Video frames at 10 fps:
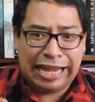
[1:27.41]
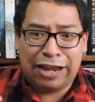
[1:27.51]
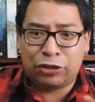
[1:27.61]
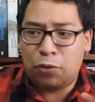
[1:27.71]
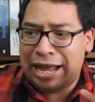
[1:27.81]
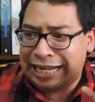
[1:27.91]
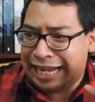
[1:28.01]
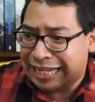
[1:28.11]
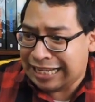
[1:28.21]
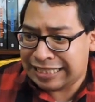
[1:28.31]
actúa
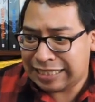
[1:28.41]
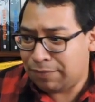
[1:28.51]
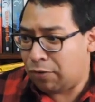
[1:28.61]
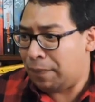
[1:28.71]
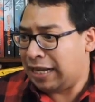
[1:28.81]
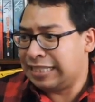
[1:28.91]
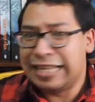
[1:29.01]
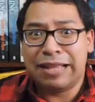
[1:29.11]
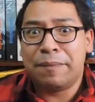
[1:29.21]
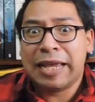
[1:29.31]
rarísimo,
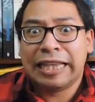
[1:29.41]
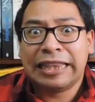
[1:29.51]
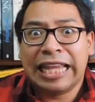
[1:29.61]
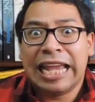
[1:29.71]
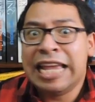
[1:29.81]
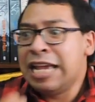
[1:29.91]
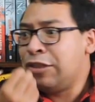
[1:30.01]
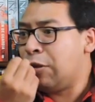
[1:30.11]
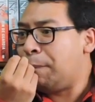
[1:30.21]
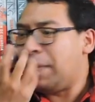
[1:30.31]
parece demente,
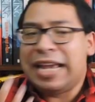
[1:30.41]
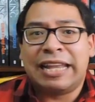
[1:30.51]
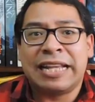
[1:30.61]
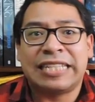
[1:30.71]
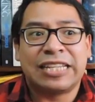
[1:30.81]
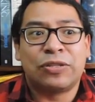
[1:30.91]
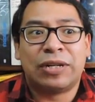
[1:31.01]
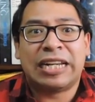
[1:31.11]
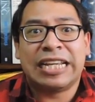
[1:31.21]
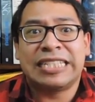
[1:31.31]
no pierde esa
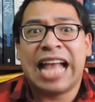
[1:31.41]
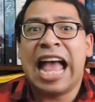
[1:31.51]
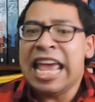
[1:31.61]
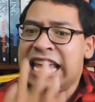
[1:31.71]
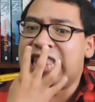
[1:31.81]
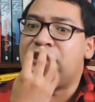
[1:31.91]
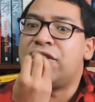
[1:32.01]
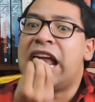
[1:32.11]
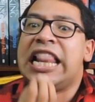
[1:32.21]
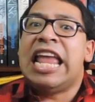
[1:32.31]
sonrisa y
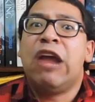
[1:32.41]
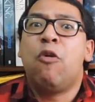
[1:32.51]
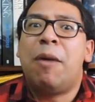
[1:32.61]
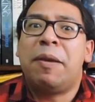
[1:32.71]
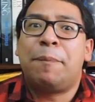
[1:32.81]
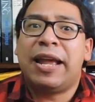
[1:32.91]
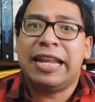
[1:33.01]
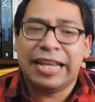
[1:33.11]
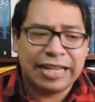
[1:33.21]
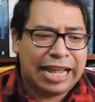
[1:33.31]
tiene una lengua
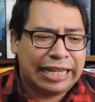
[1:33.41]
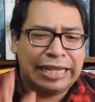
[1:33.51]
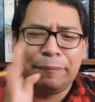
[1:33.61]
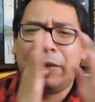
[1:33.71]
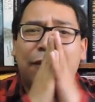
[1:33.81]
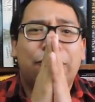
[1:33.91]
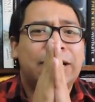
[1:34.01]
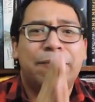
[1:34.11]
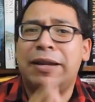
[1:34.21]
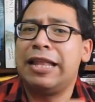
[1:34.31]
viperina y
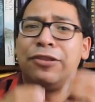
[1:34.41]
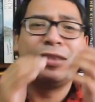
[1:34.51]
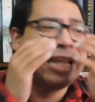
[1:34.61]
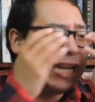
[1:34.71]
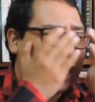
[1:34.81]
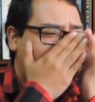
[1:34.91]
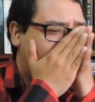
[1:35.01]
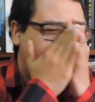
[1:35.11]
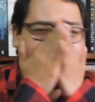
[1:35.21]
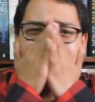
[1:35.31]
perdón, en verdad no tenía
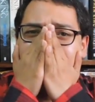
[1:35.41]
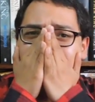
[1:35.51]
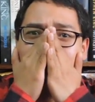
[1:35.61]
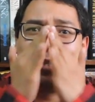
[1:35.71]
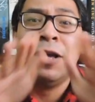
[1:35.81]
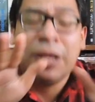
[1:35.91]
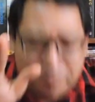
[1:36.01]
que haber mucho, yo,